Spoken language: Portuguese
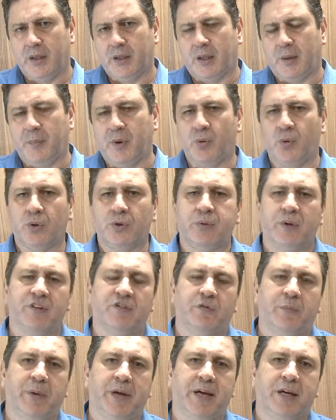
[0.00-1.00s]
Também um outro
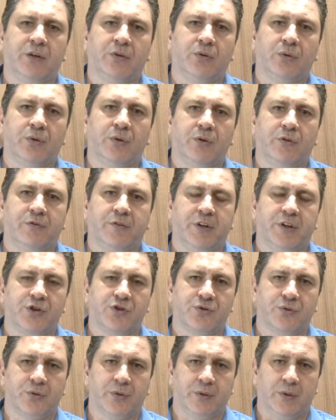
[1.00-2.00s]
aspecto que eu
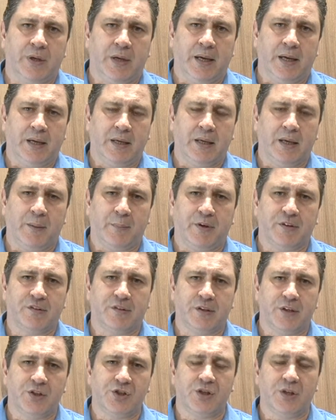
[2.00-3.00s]
vejo é, que é
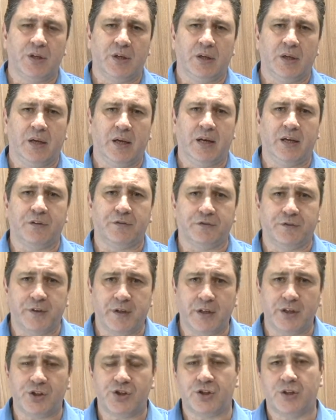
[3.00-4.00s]
bastante
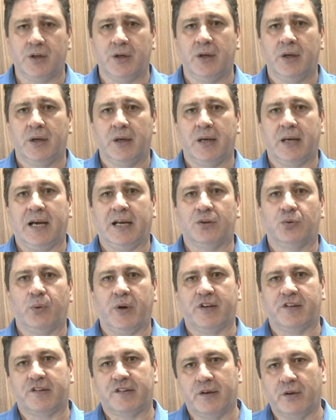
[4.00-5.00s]
relevante na
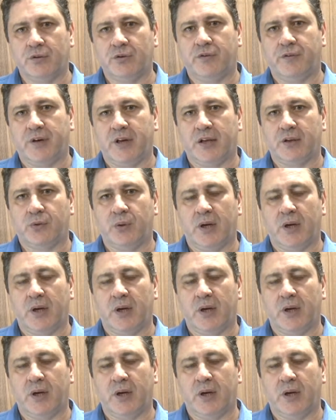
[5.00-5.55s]
atuação do vereador